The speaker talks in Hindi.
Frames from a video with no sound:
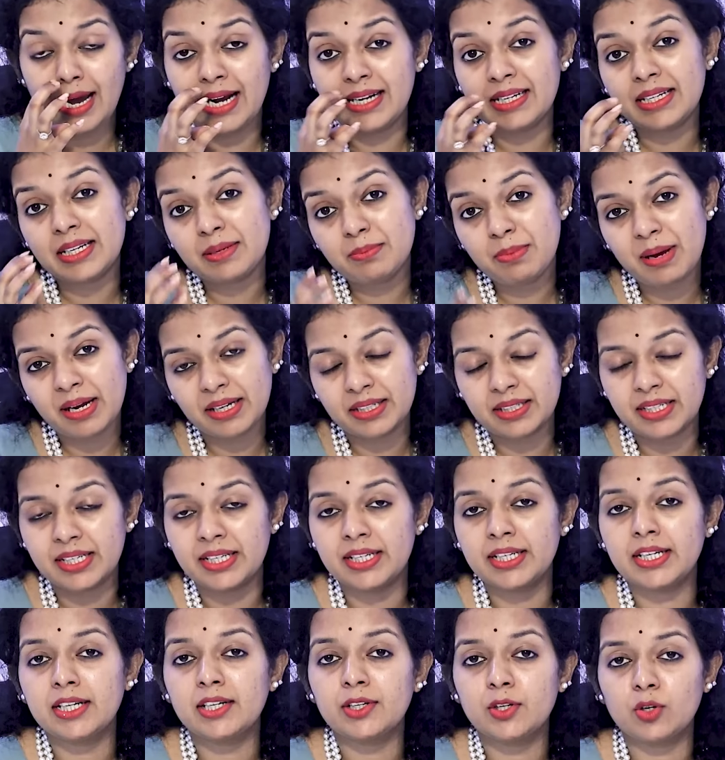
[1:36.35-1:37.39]

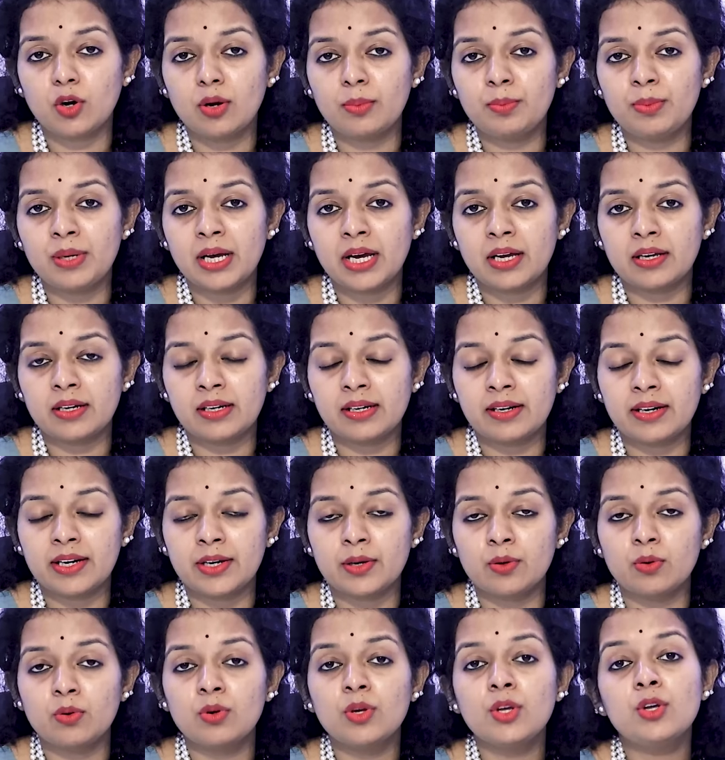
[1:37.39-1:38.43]
एंटीबैक्टीरियल ड्रॉप डाल
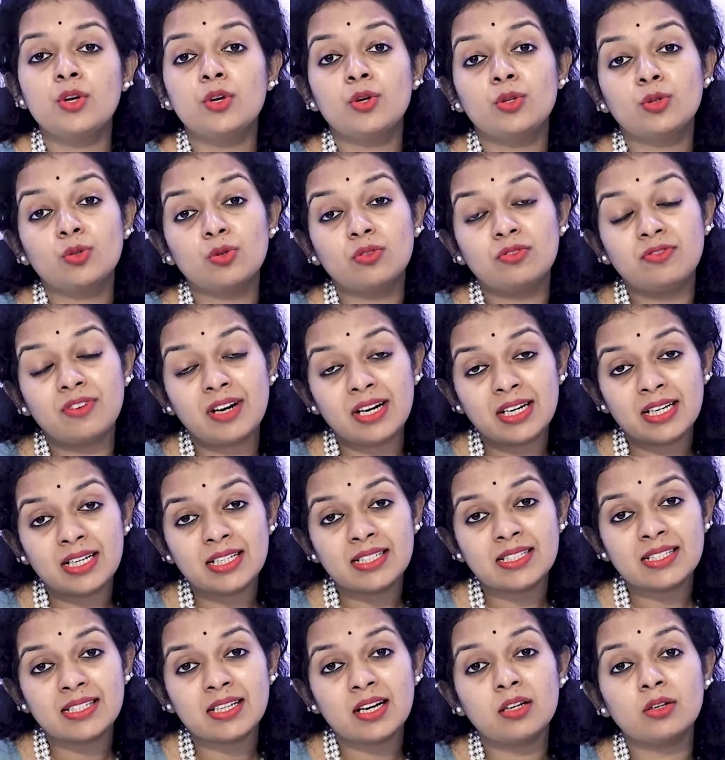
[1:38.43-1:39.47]
रहे हो तो
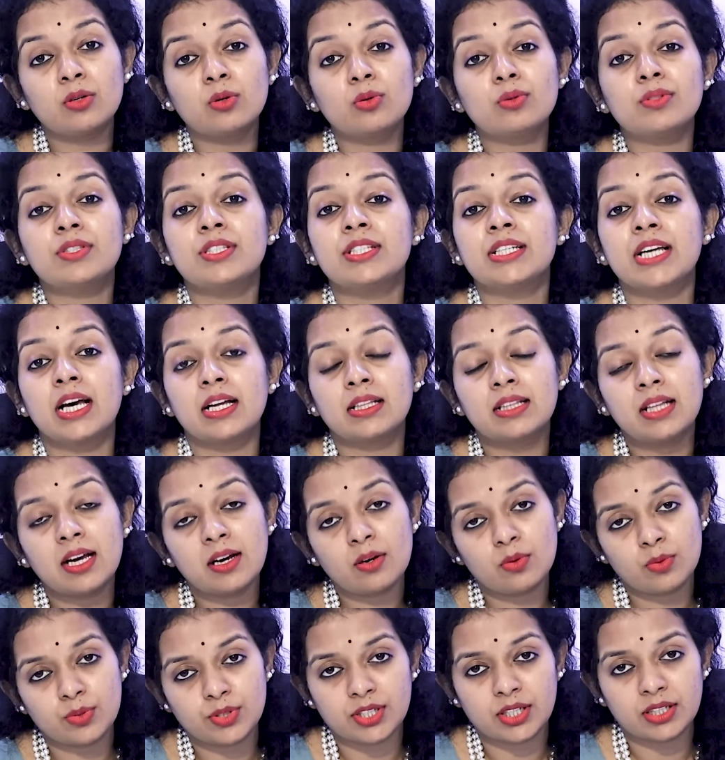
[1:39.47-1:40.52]
फंगस का ग्रोथ ज़्यादा
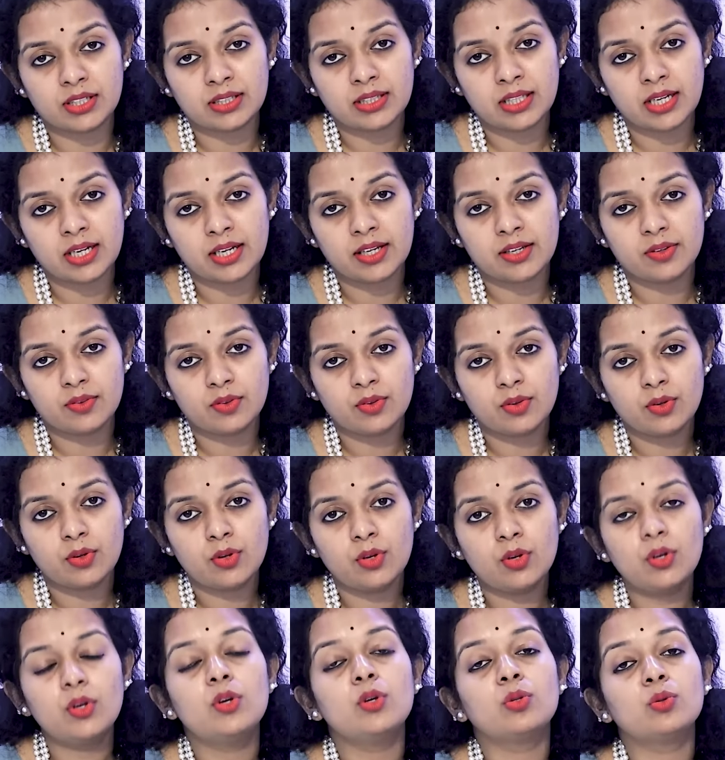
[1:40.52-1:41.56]
हो सकता है
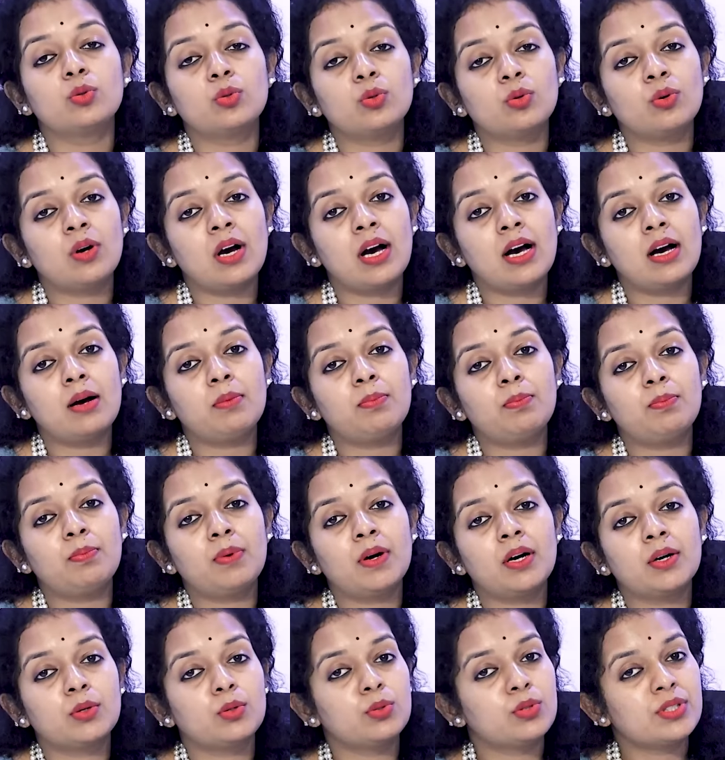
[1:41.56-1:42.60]
तो आप
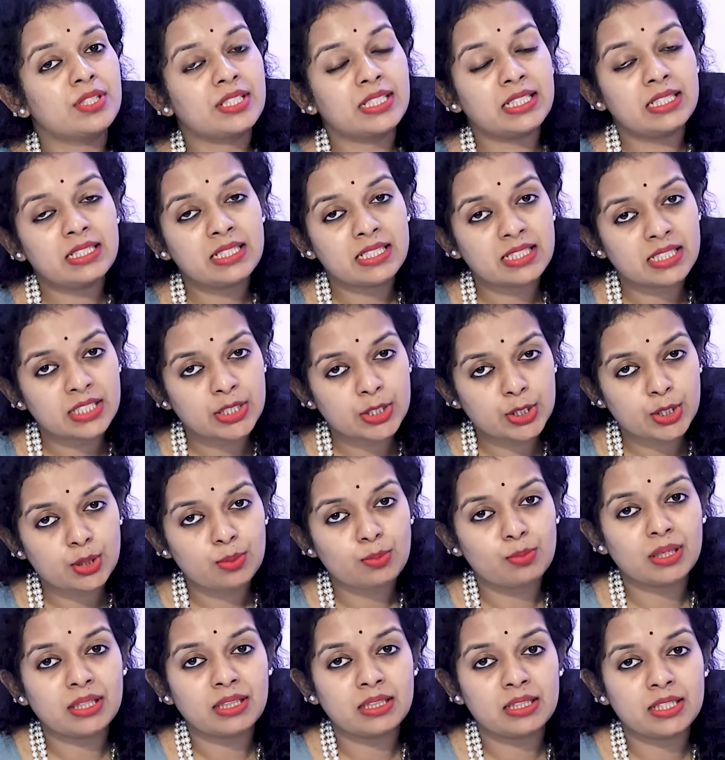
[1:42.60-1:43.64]
खुद से
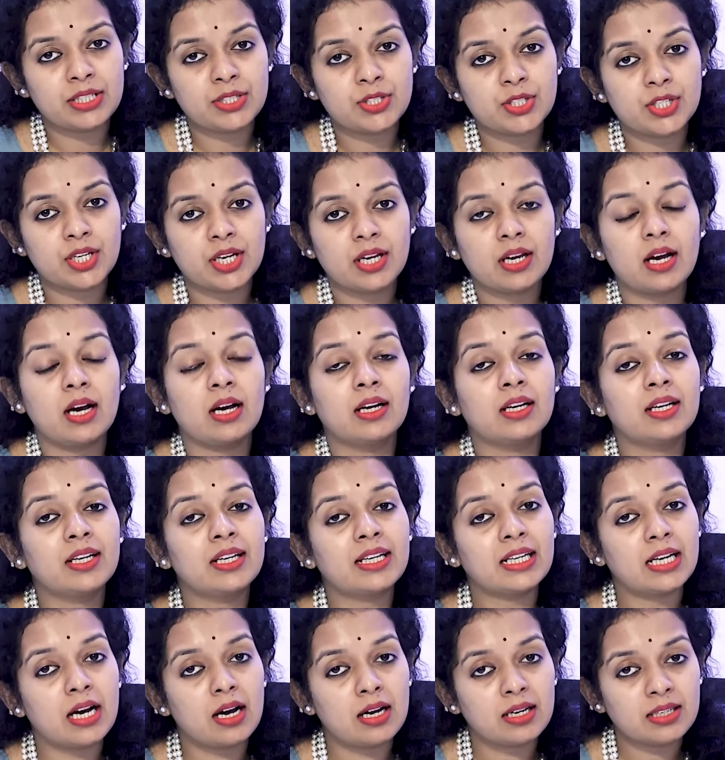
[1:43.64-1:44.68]
डिसीशन मत लीजिए
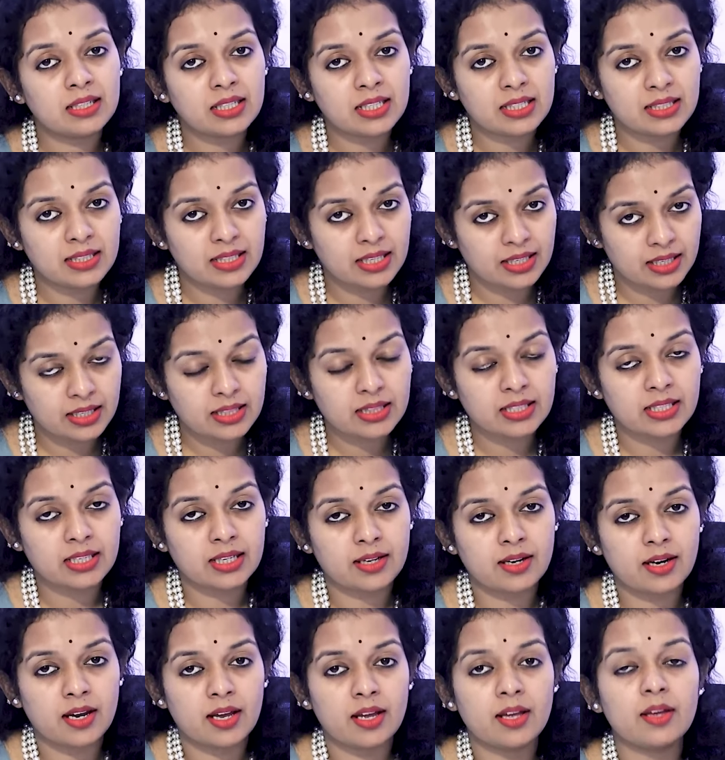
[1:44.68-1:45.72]
अगर कान का दर्द
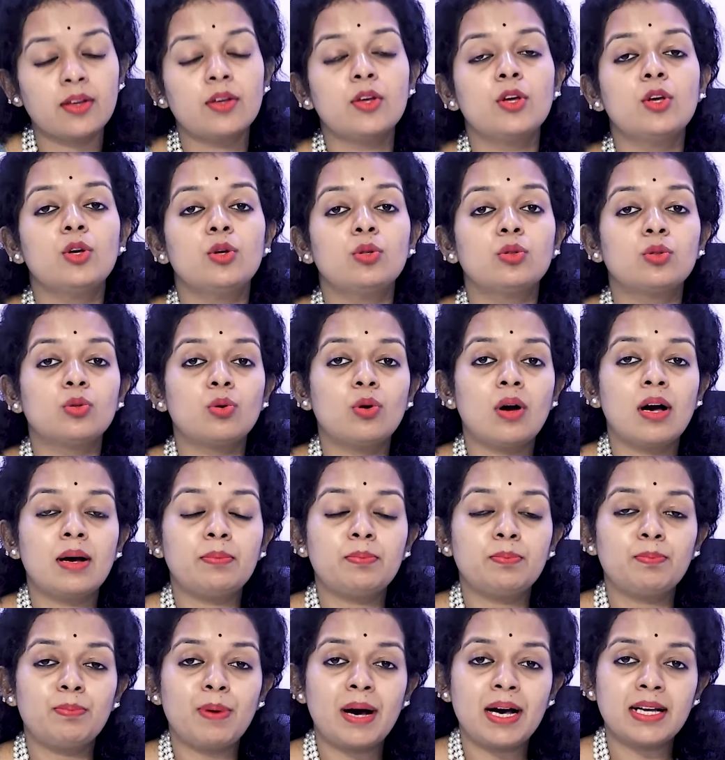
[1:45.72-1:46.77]
कर रहा है तो
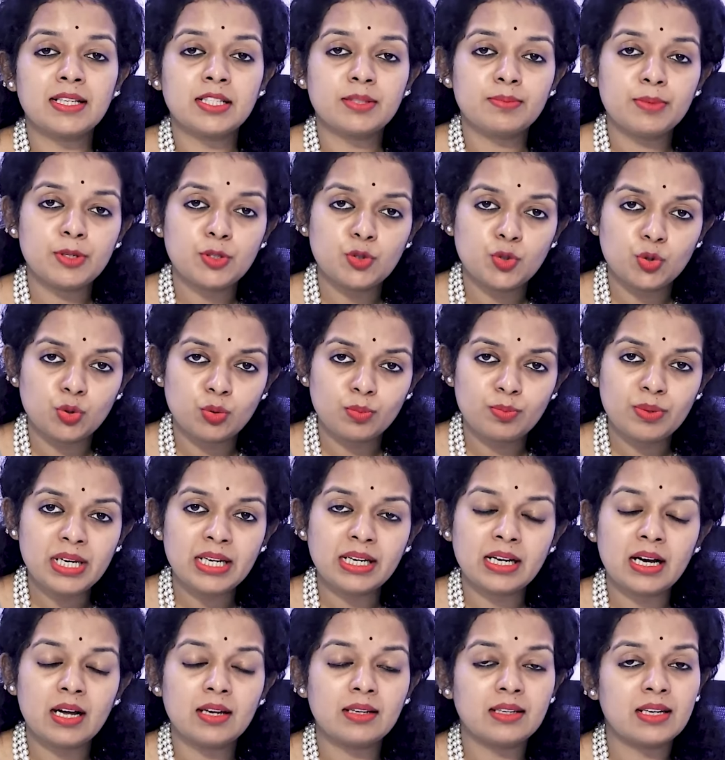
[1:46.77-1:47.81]
आप पास में जो
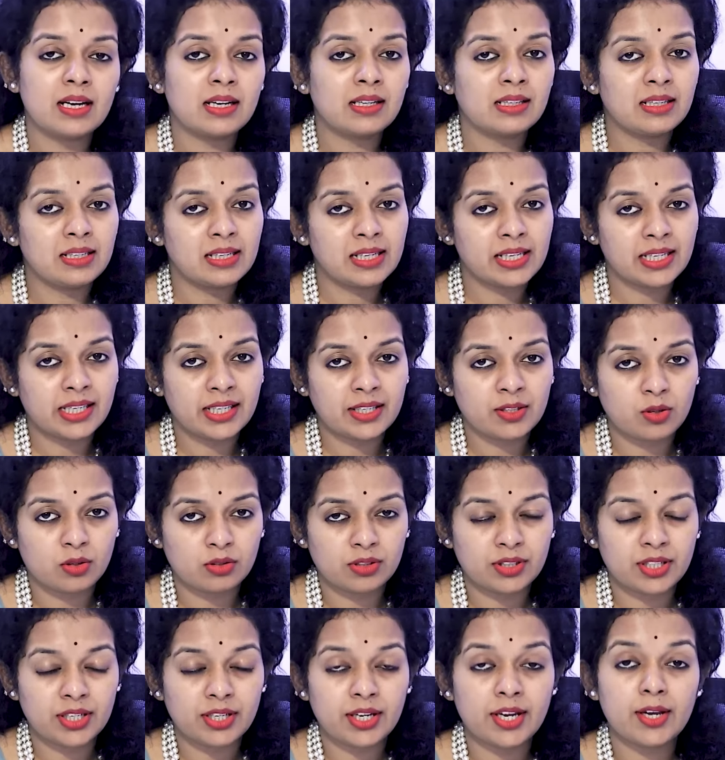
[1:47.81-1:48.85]
भी कान ना गले के
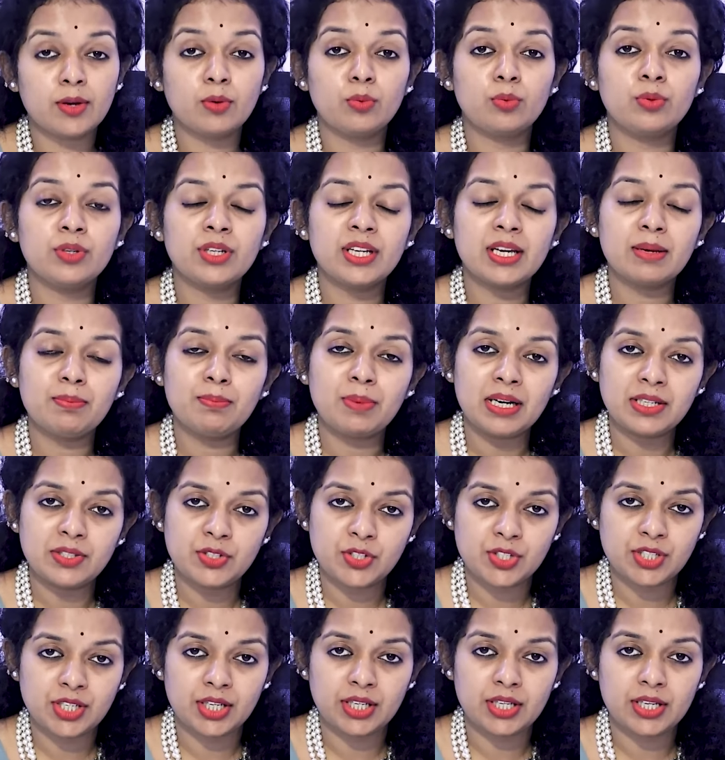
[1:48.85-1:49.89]
डॉक्टर हैं उनके
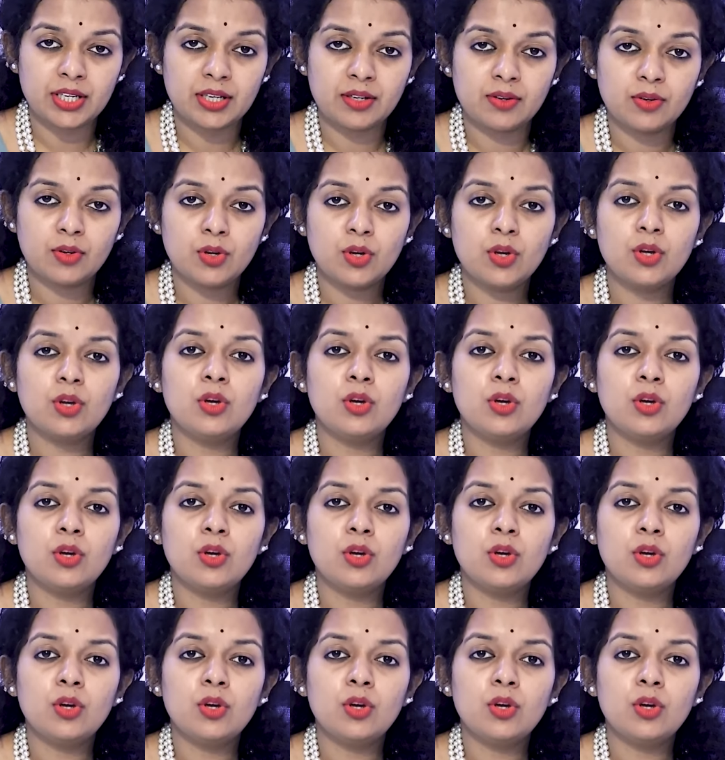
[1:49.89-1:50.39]
पास जाइए